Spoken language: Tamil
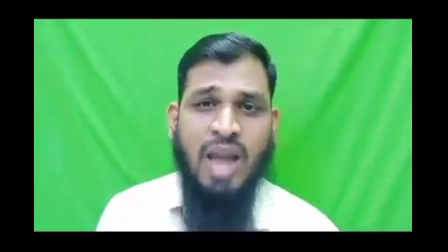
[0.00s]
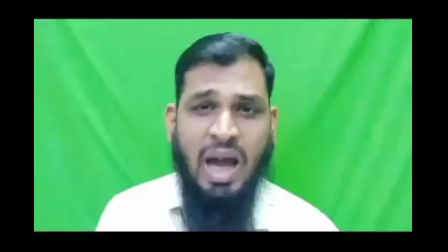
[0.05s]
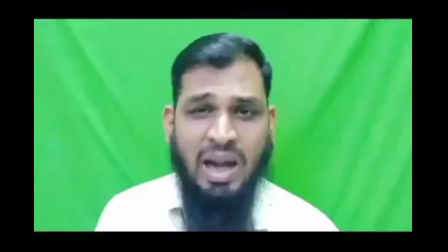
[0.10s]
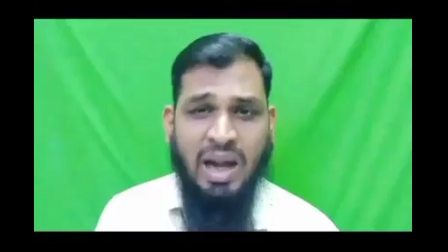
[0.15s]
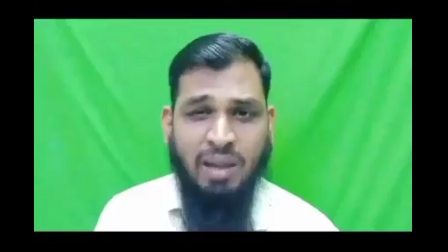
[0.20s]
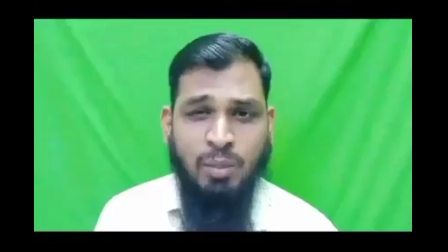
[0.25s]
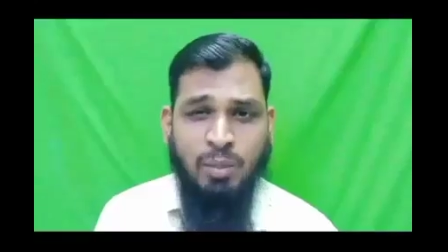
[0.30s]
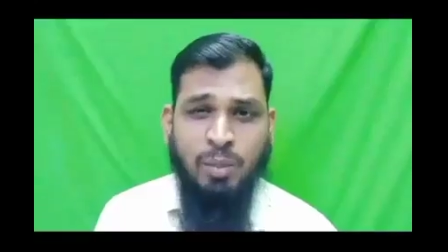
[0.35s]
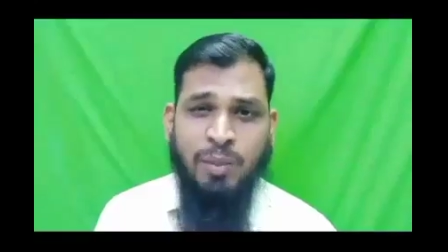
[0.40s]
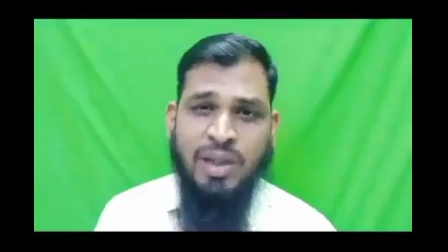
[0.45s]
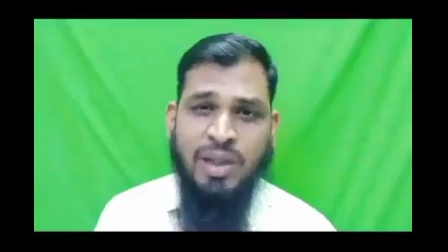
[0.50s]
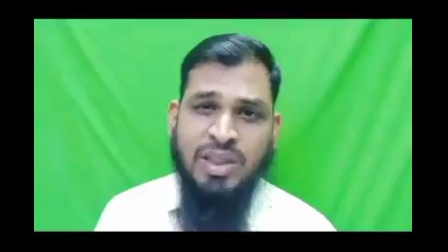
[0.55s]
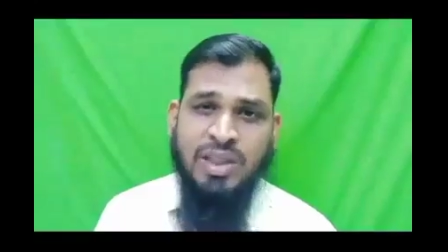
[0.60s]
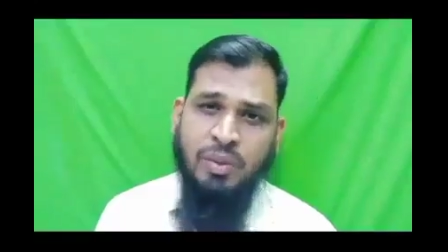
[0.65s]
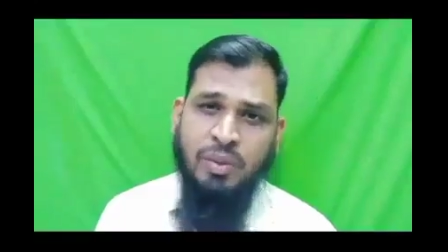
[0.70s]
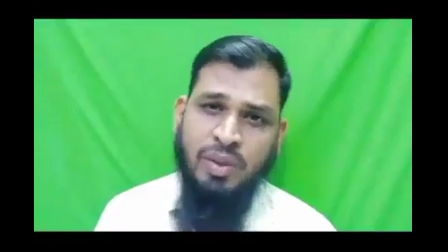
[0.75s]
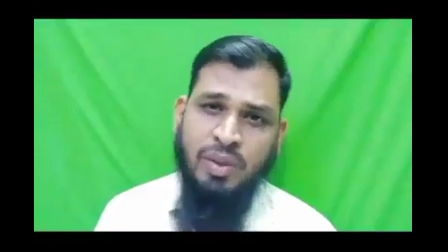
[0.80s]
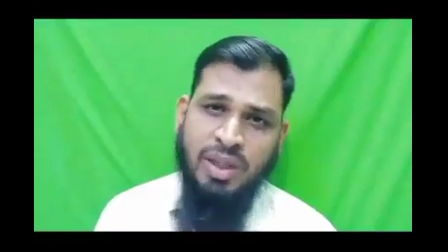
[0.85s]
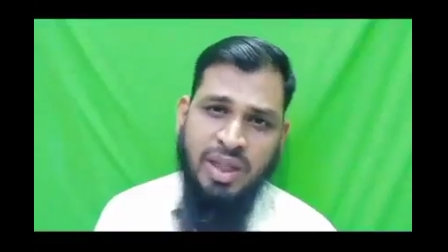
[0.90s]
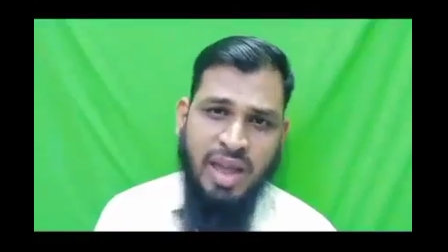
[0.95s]
அரபு
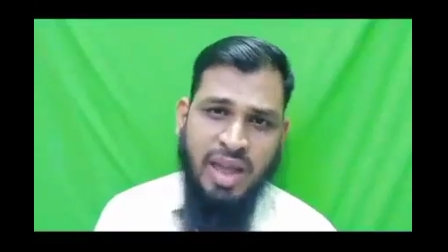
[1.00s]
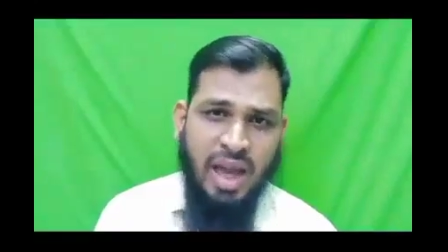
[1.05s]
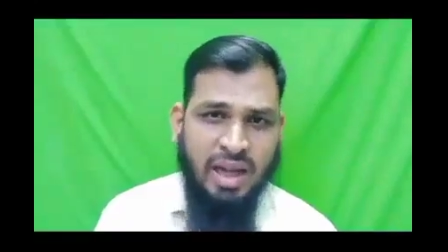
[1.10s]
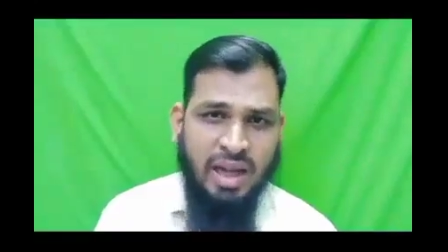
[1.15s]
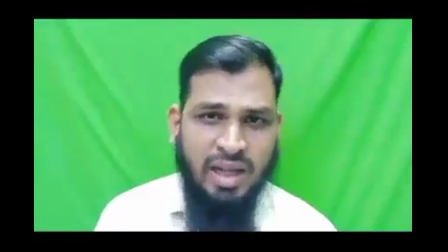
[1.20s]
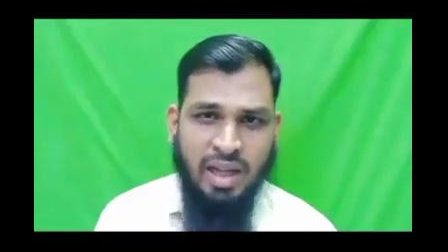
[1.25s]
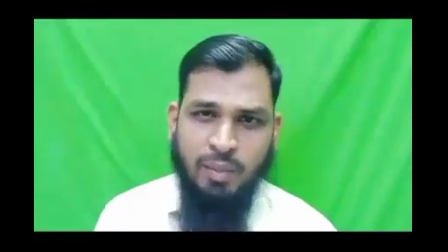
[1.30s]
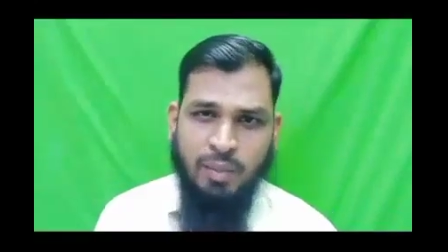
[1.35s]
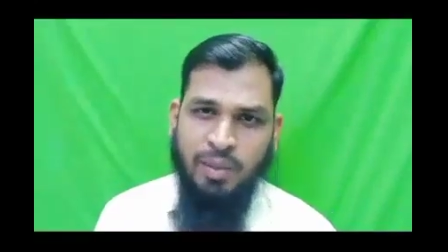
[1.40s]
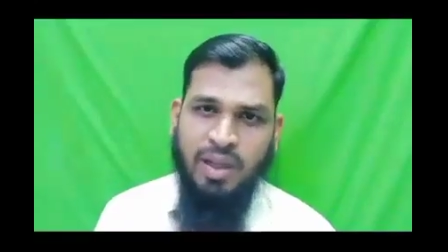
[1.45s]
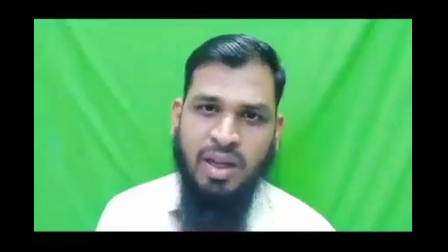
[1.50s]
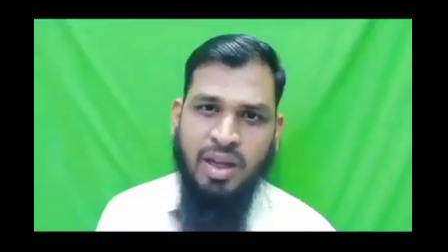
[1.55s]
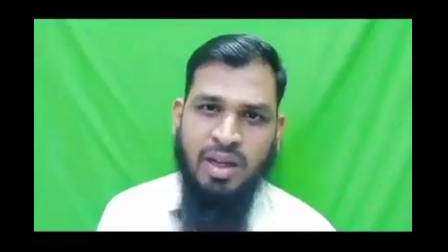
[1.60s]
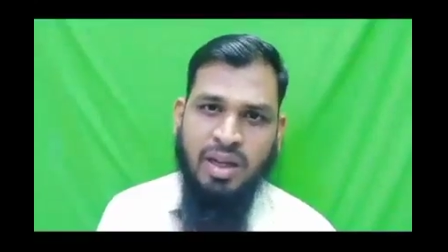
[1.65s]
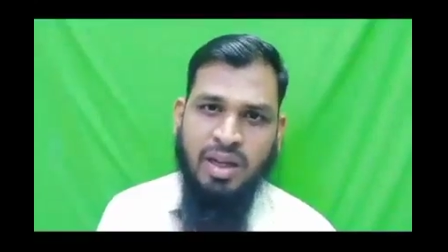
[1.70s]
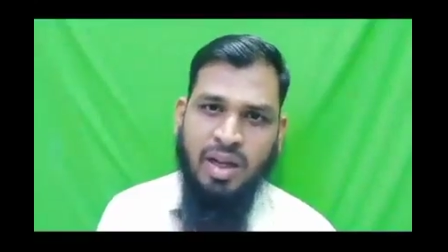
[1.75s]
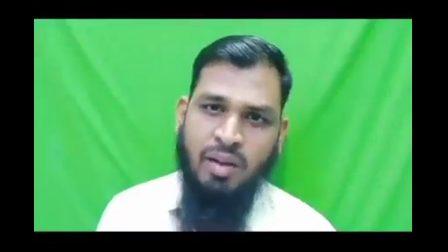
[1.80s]
படித்தவங்ககிட்ட யார்ட்டையாவது போய் கேளுங்க